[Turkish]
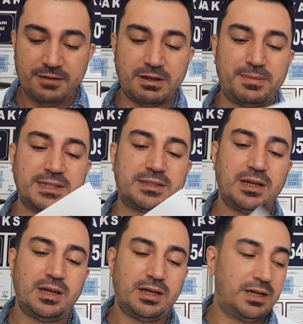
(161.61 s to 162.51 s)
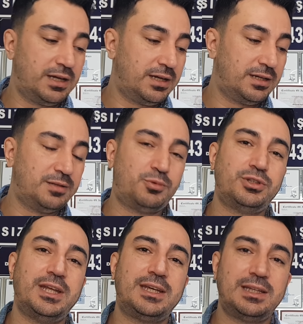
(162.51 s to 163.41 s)
Ve biz e,
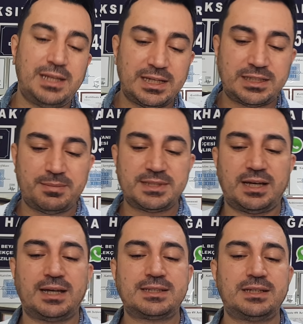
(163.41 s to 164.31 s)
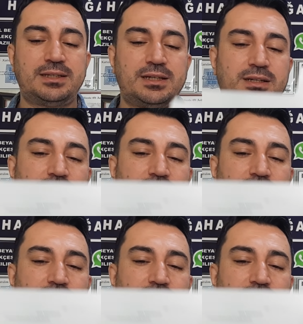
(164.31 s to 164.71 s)
bununla ilgili dilekçemizi hazırladık.